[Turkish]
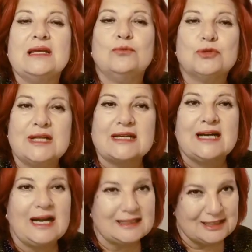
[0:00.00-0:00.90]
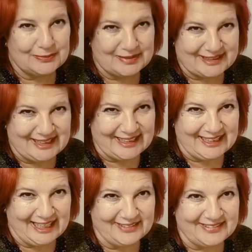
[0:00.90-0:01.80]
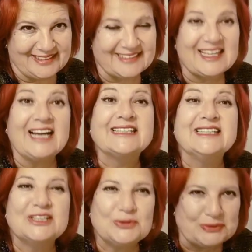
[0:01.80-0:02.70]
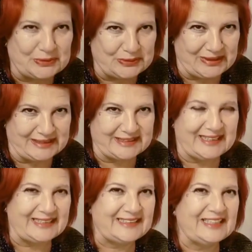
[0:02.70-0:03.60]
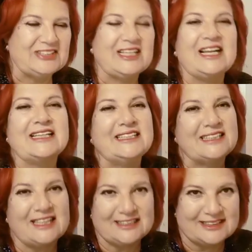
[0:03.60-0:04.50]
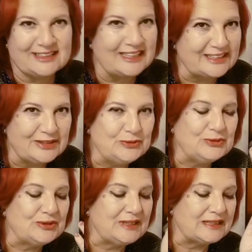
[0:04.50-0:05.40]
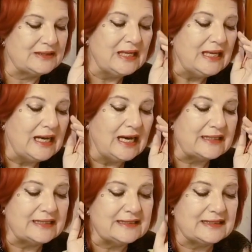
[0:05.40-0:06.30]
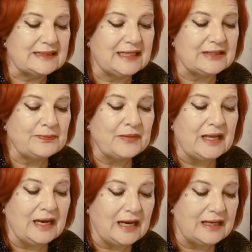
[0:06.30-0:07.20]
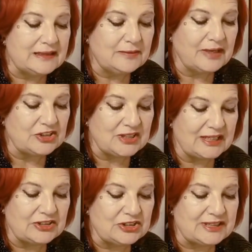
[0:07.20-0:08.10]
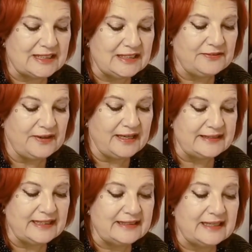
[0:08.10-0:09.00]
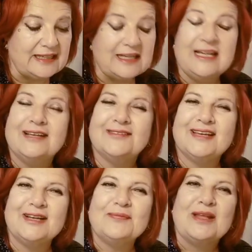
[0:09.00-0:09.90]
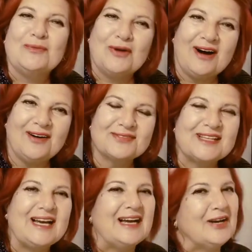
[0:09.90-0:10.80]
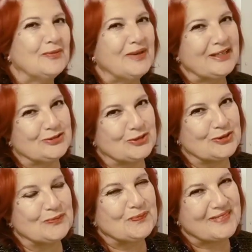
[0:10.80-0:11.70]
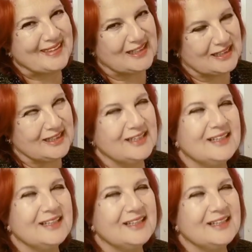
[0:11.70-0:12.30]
Mutlaka kırmızıya yer verin. Akik yüzük takın arkadaşlar. Akik alın. Akik yüzük takın. Akik zaten ani başlangıçları ifade eder. Ve bu hafta pek çok eh,